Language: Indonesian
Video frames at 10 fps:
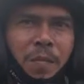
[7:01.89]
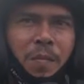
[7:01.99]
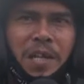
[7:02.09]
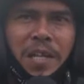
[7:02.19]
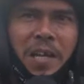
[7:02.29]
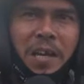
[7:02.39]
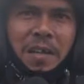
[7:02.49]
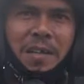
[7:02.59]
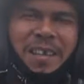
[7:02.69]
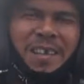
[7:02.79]

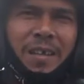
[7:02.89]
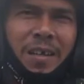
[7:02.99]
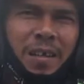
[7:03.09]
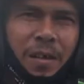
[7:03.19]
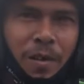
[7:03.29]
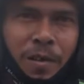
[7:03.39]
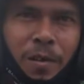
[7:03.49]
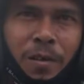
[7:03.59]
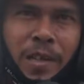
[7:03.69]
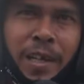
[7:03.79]
Madina.
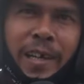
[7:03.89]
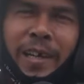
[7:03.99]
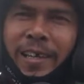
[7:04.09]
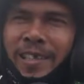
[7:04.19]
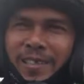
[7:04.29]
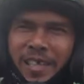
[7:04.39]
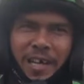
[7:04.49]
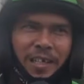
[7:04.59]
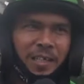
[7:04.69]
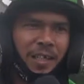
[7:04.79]
Ojek Jakarta